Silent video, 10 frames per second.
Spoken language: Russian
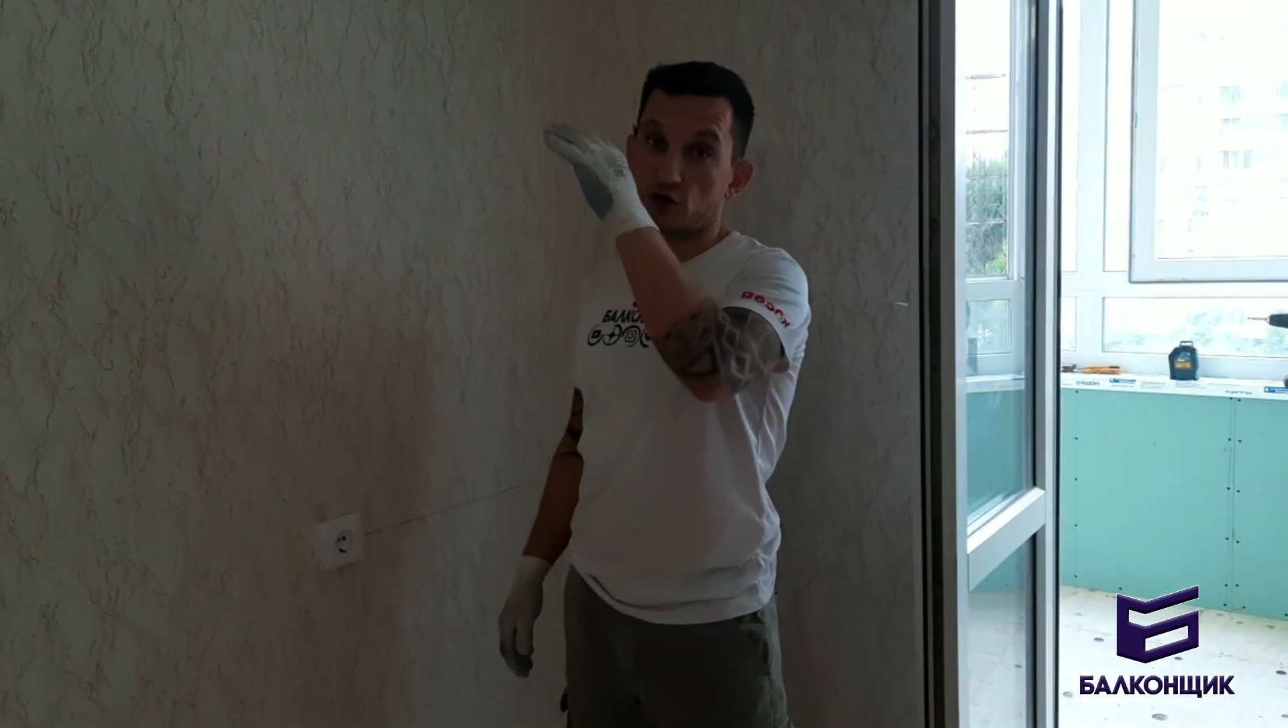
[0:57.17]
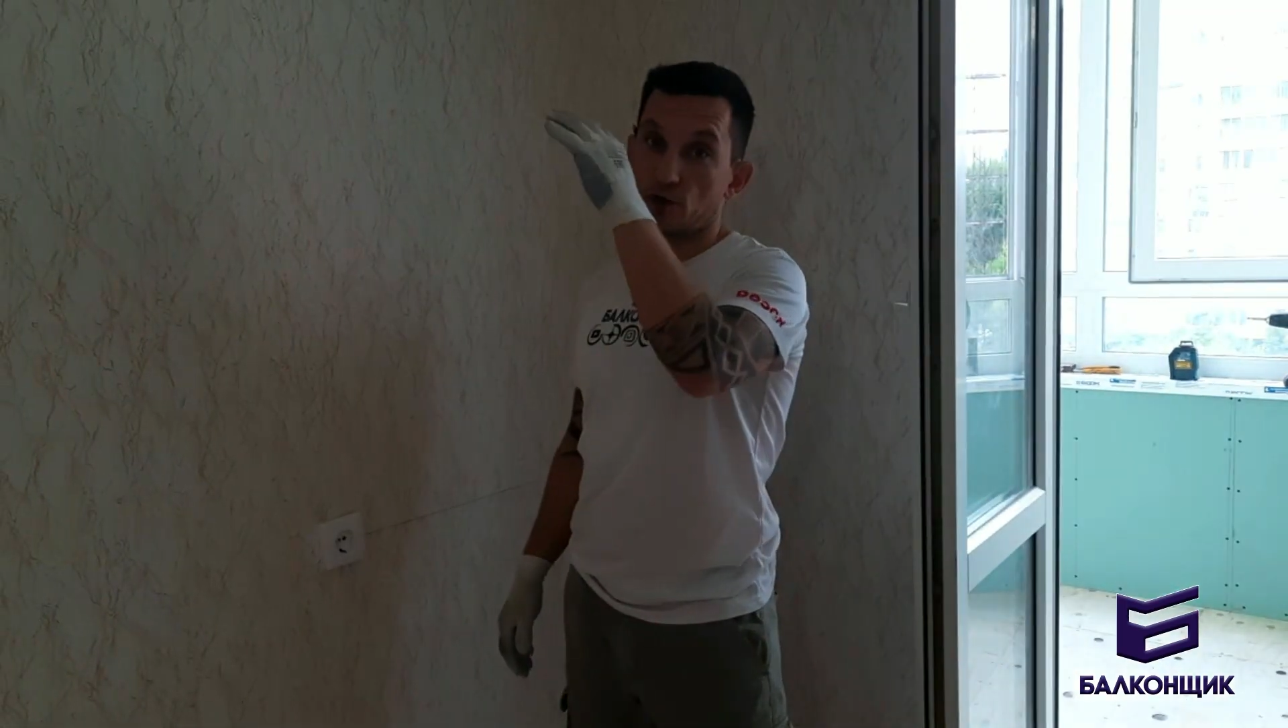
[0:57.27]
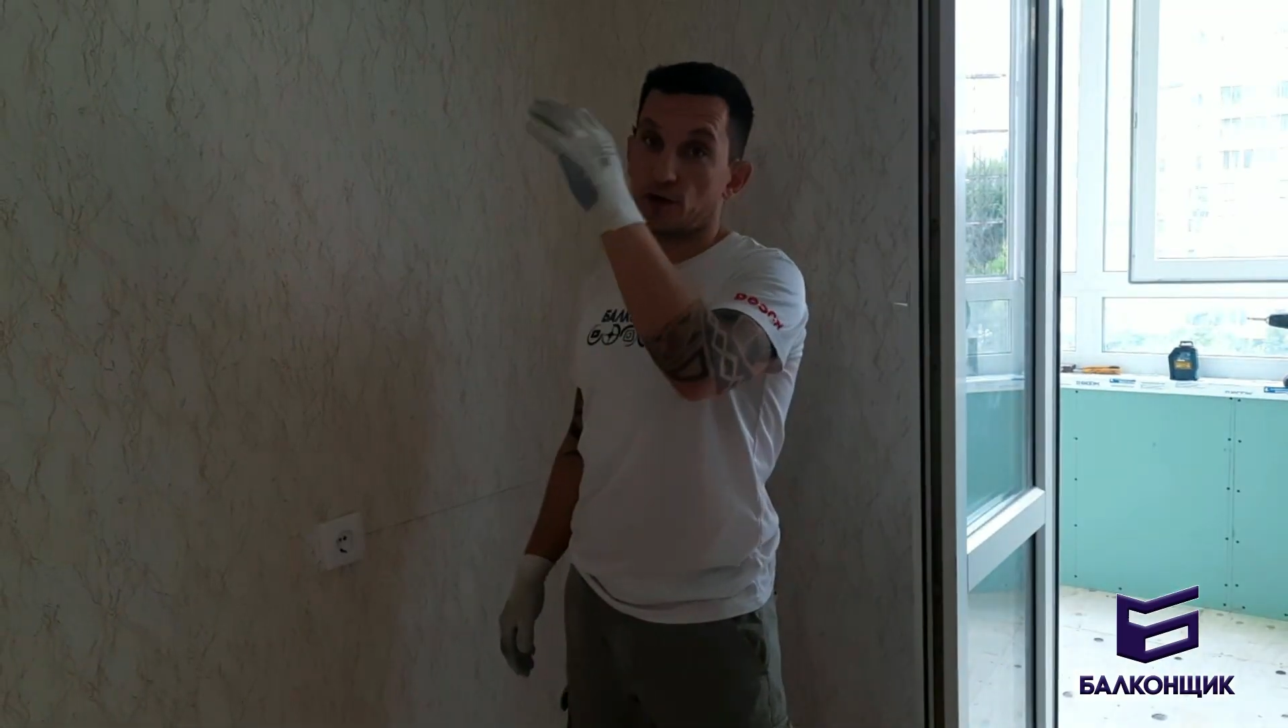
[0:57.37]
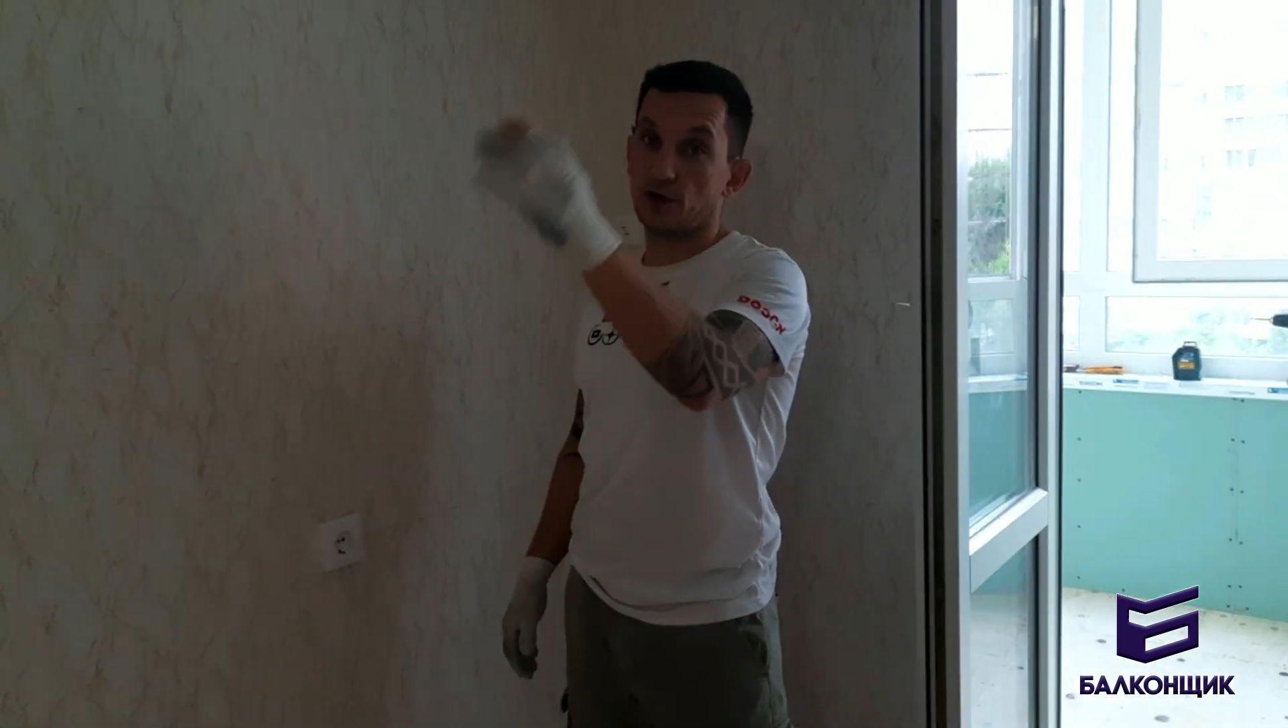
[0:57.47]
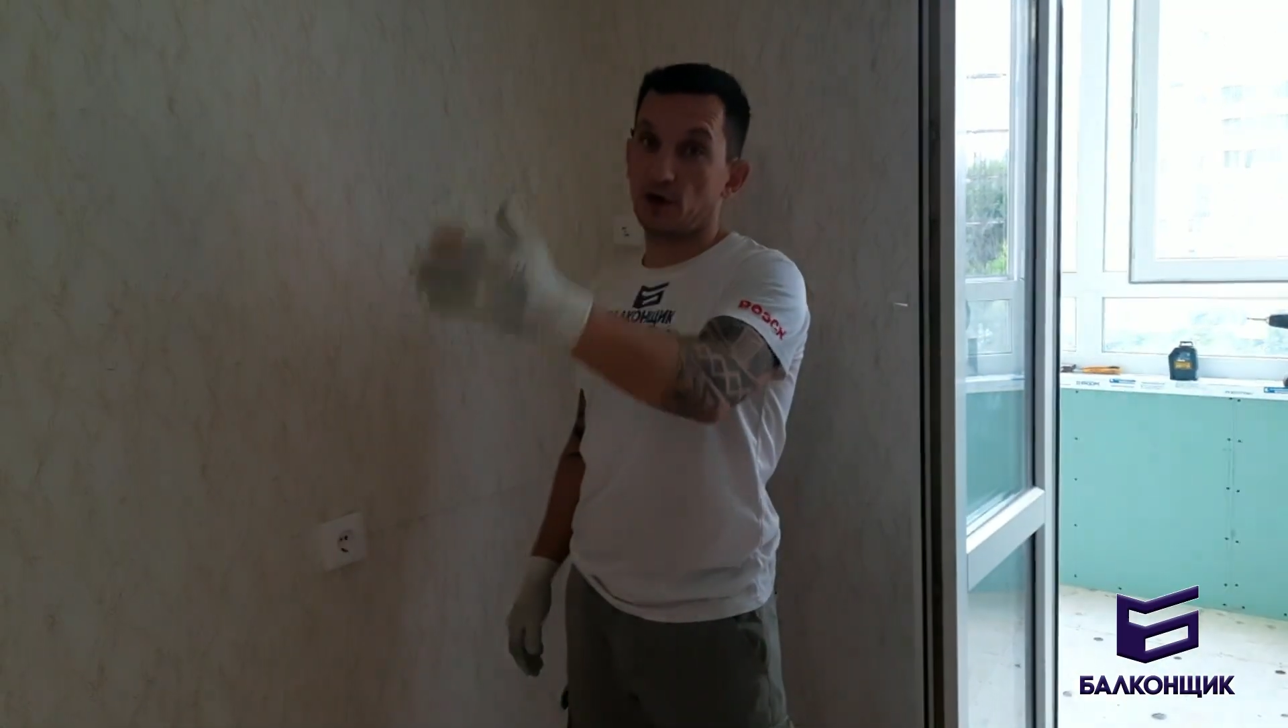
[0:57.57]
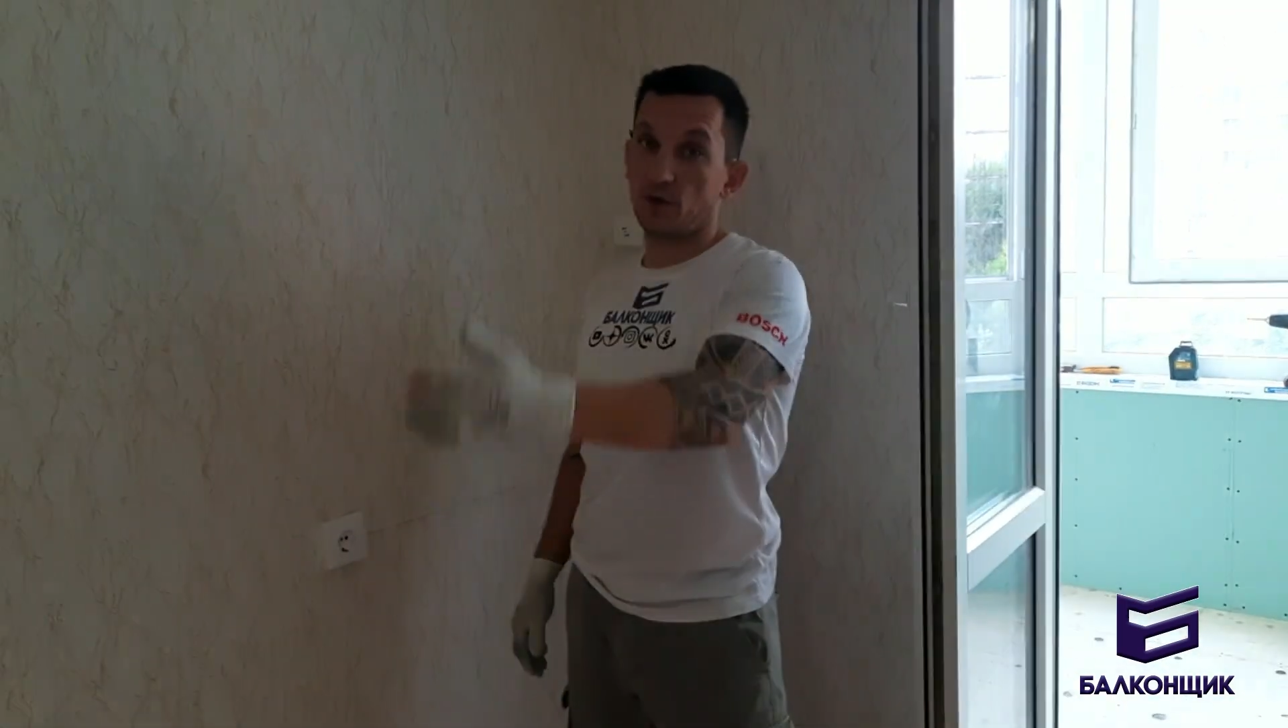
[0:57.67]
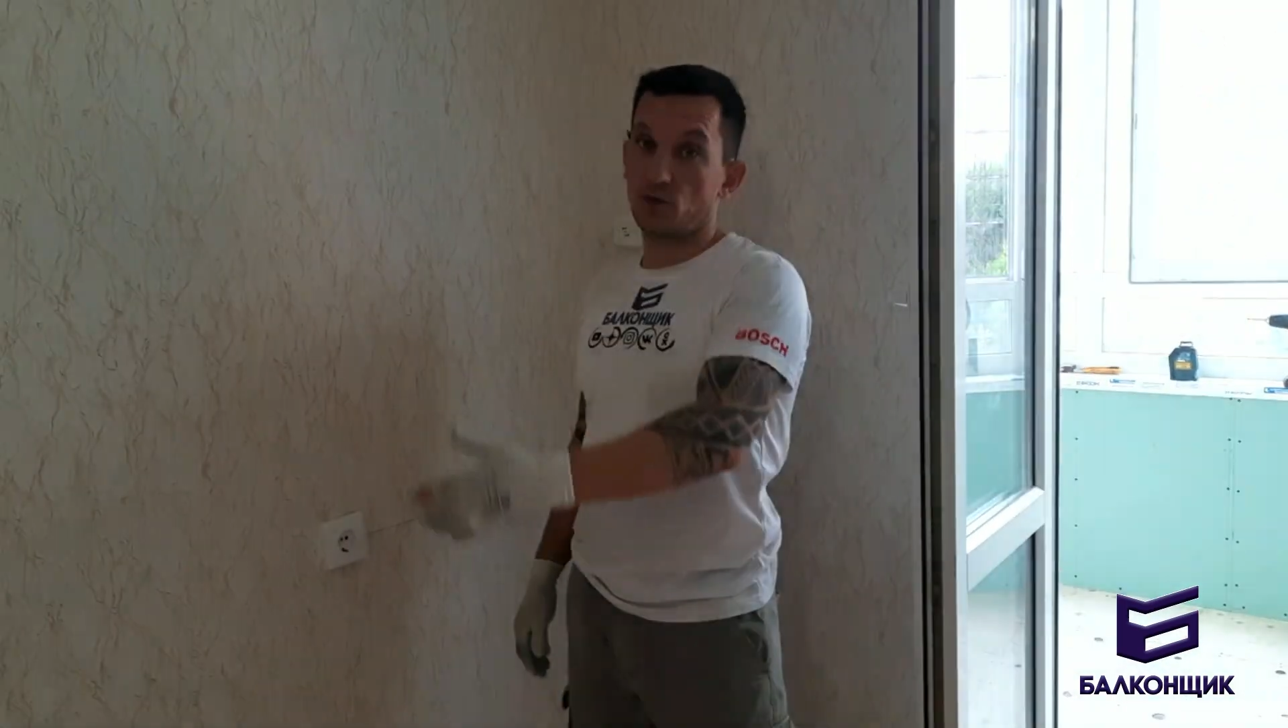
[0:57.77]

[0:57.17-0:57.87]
чтобы отдельный